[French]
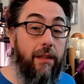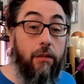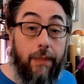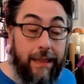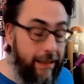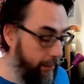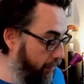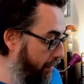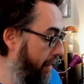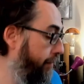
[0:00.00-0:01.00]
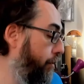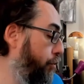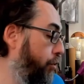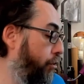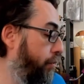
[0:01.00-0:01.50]
remerciement à
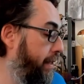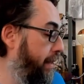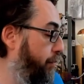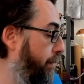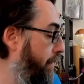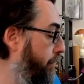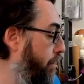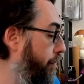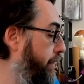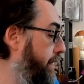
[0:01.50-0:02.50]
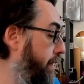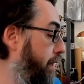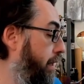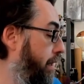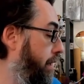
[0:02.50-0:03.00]
Forge Lord 3D pour m'avoir envoyé
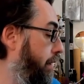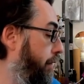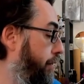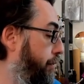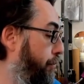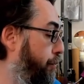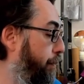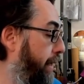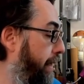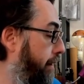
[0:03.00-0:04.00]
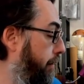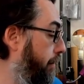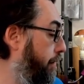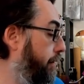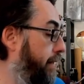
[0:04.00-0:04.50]
ce super
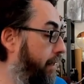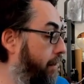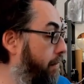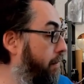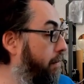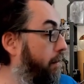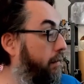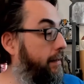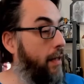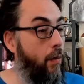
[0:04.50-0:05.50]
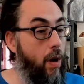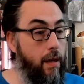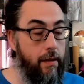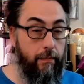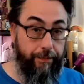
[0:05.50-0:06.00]
décor Star Wars